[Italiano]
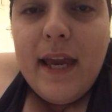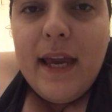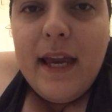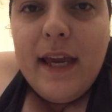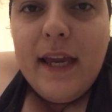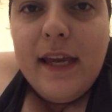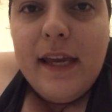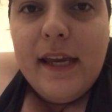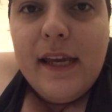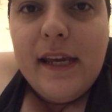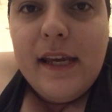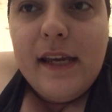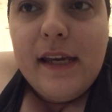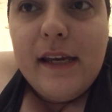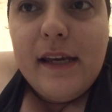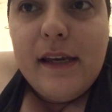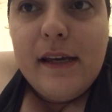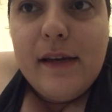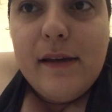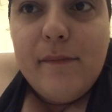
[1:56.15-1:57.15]

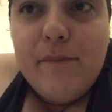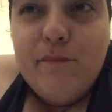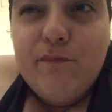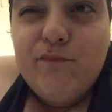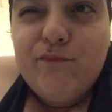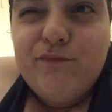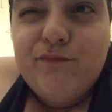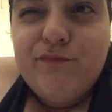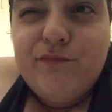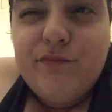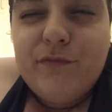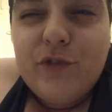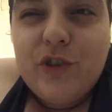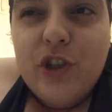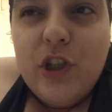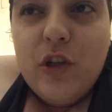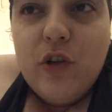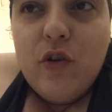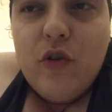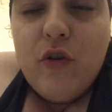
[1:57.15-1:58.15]
e
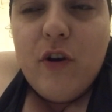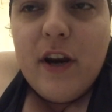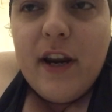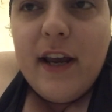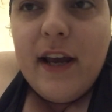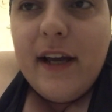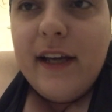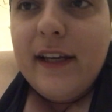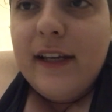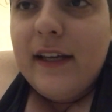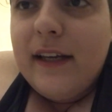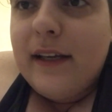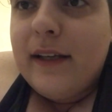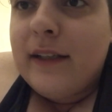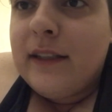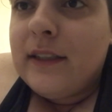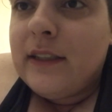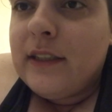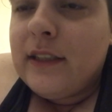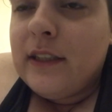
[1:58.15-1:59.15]
Geco mm, Correa e
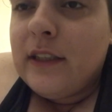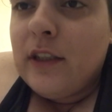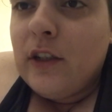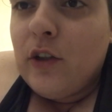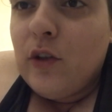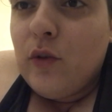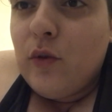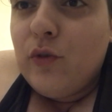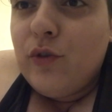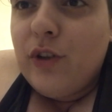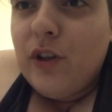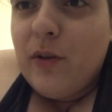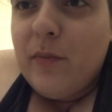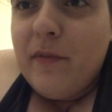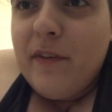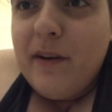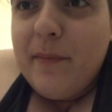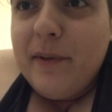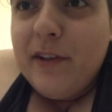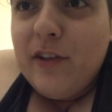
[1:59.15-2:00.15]
oddio non
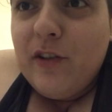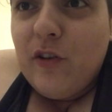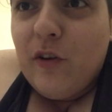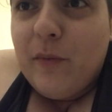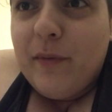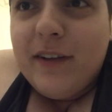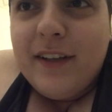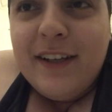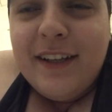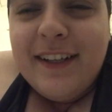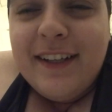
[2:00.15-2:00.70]
mi viene in mente il nome